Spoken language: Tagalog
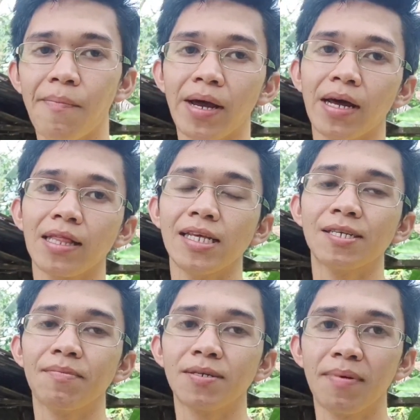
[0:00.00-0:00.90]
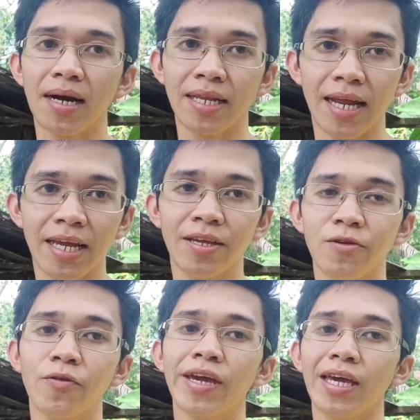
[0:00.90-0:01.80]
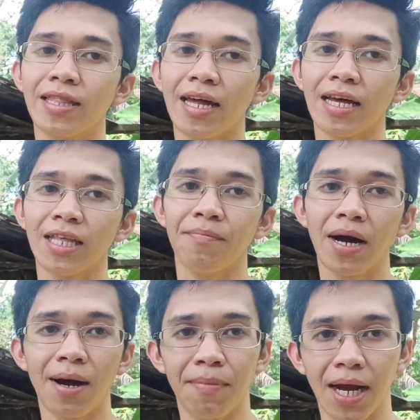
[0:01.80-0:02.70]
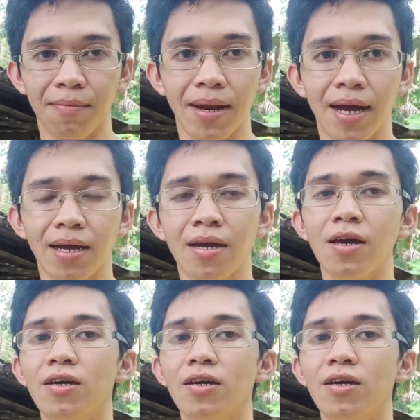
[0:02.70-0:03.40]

para at least mas maganda din yung kita natin mga kablog-vlog.